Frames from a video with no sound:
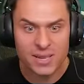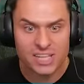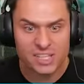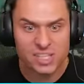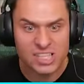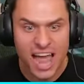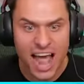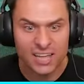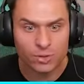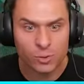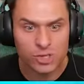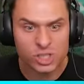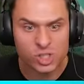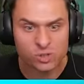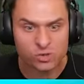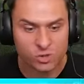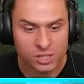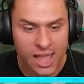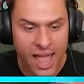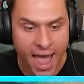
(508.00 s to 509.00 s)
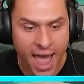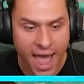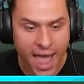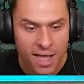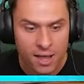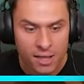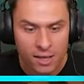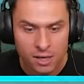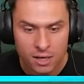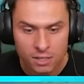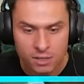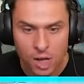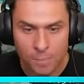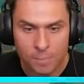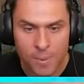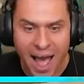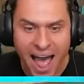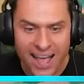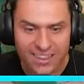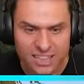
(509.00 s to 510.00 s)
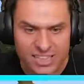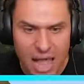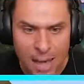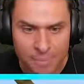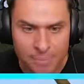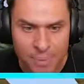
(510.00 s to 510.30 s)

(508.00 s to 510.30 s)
mi zjadłeś w te! No padnę,